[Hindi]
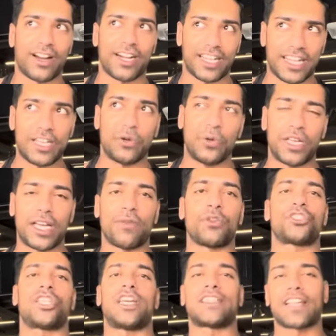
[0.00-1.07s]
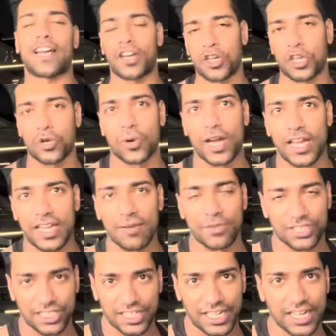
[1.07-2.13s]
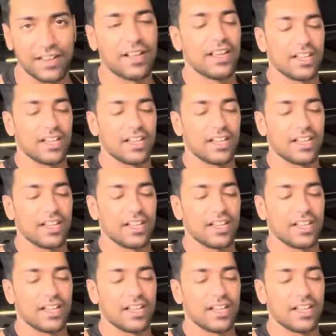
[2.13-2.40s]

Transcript: अटकी हुई है वो छः तारीख को आएगी मशीनें